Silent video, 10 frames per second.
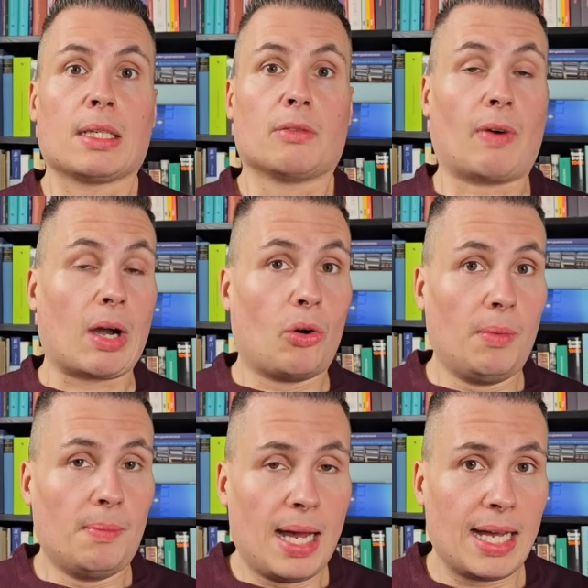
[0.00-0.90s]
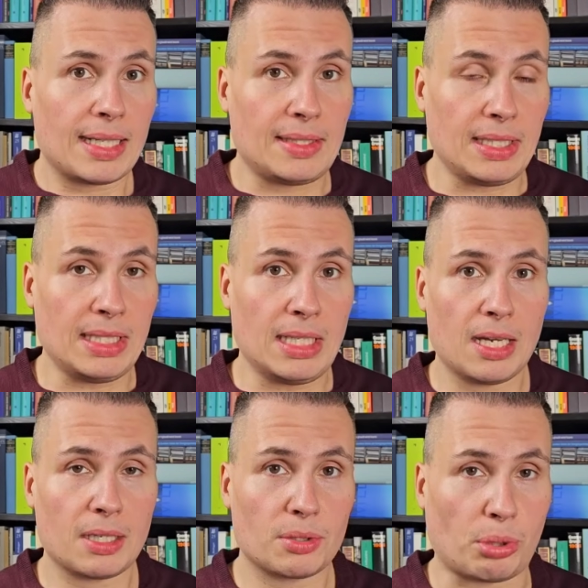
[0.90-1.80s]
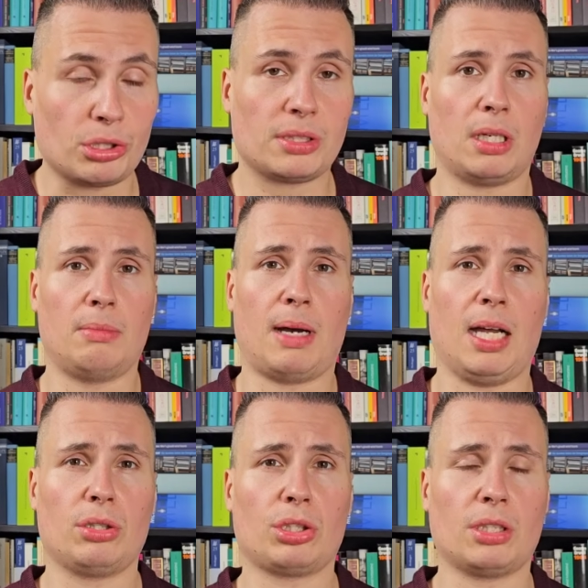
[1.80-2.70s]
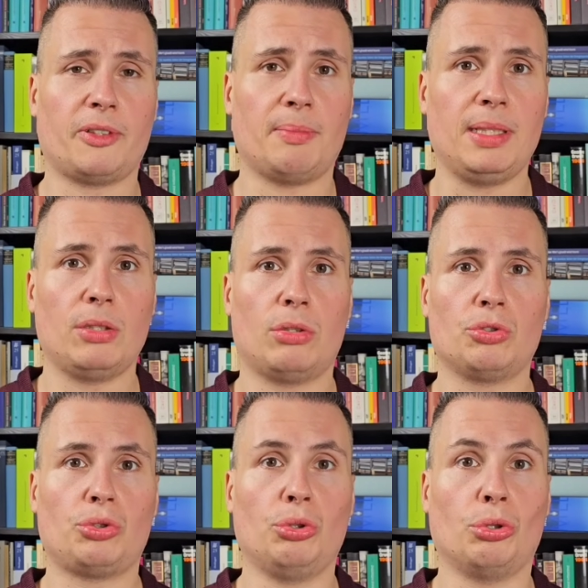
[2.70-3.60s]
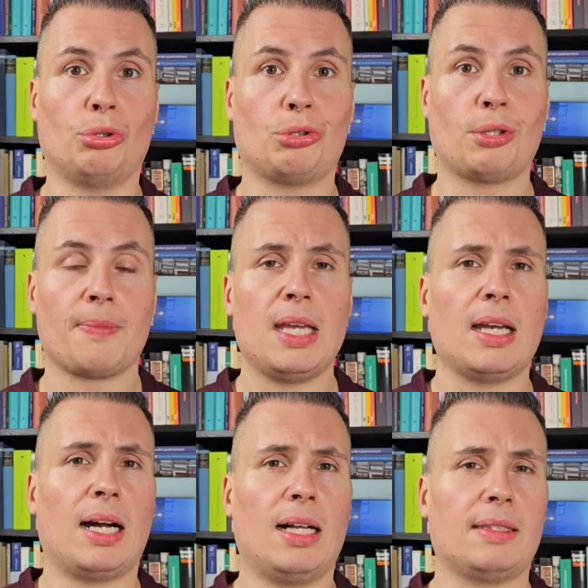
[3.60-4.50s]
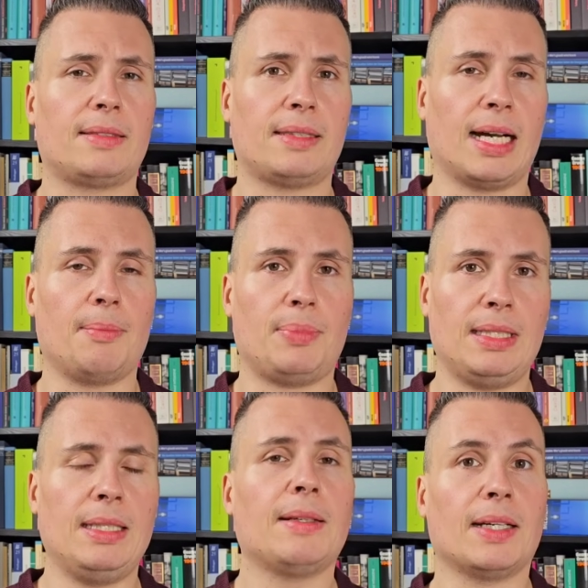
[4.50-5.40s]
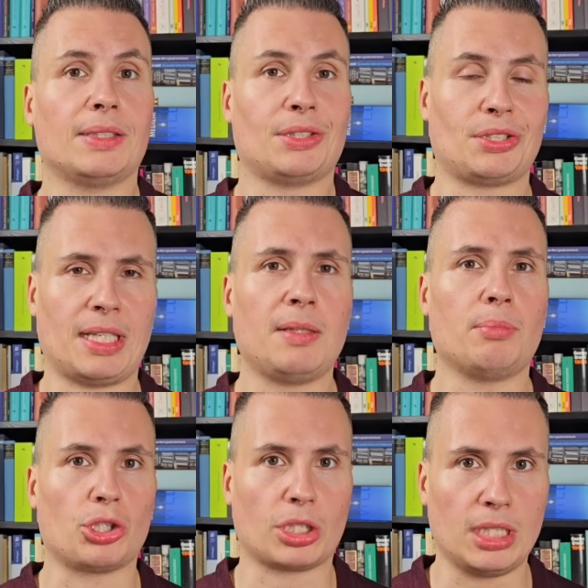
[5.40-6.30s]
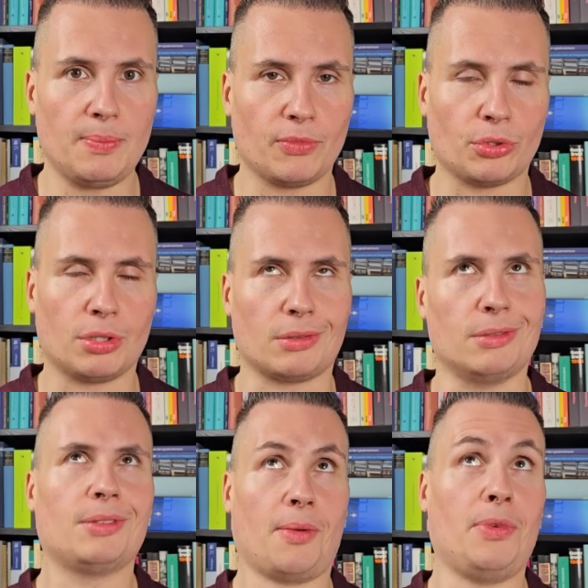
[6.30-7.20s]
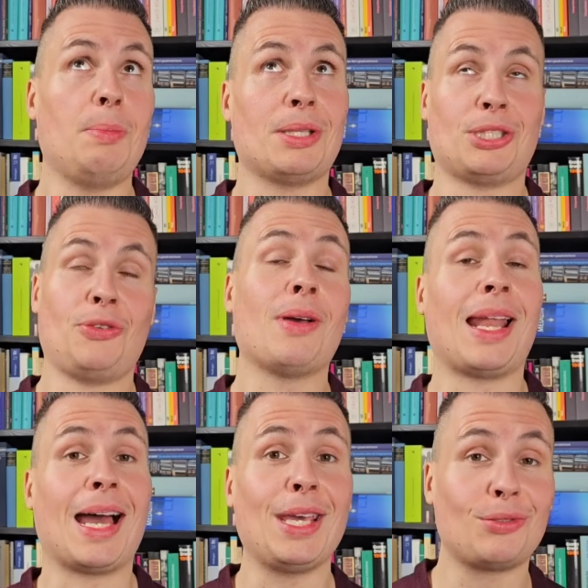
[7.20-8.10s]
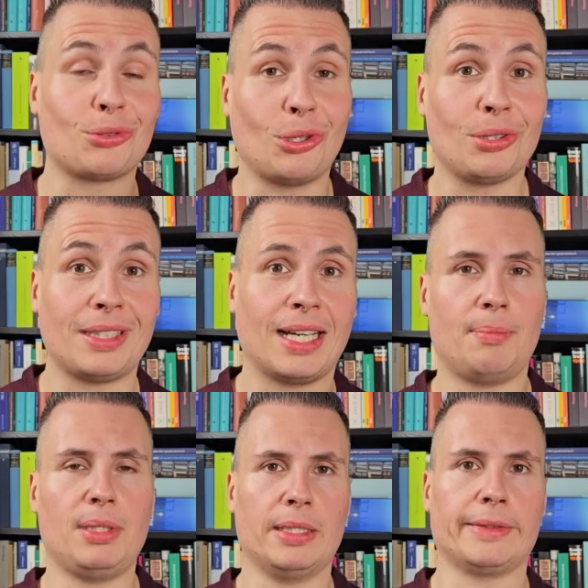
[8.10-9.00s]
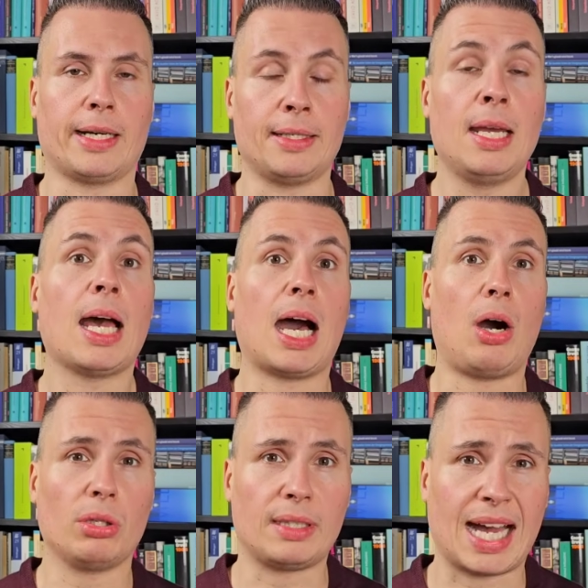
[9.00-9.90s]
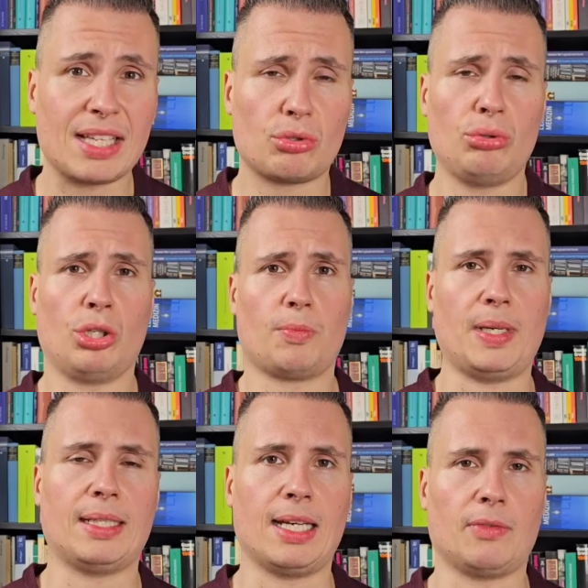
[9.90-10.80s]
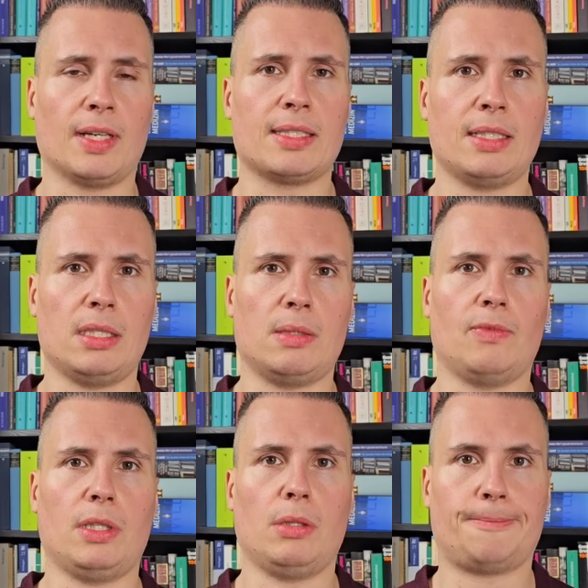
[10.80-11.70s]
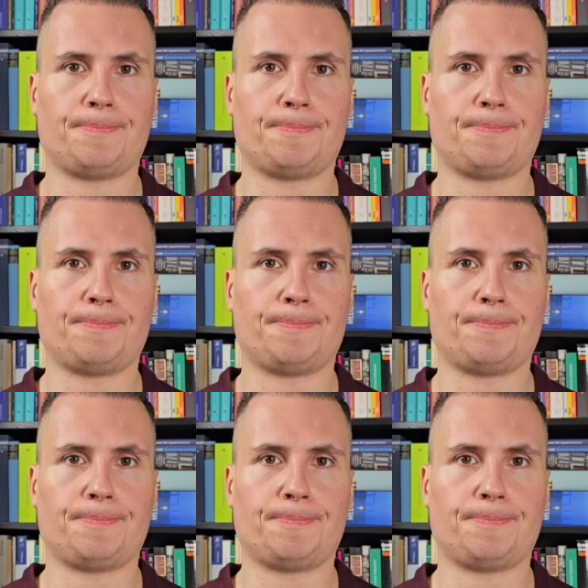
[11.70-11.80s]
warum die posttraumatische Verbitterungsstörung als therapieresistent beschrieben wird und wie man sie vielleicht doch therapieren kann. Auch dazu noch später etwas in diesem Video.